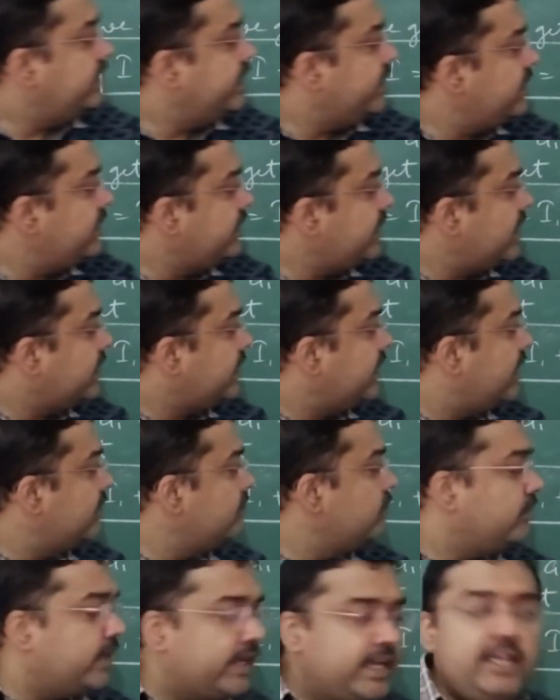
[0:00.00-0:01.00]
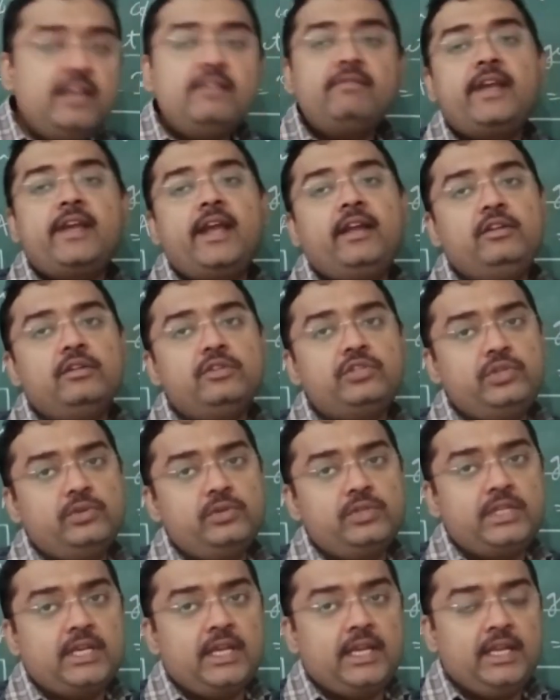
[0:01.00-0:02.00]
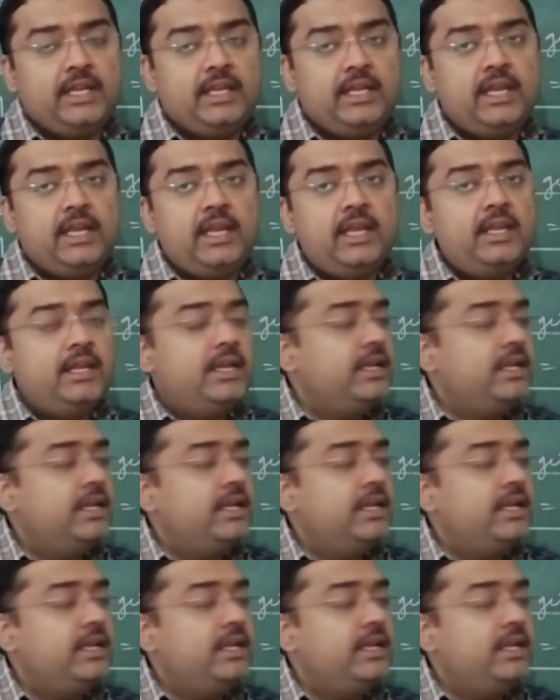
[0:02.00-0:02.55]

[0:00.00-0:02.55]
डेल्टा की हम वही वैल्यू चूज करेंगे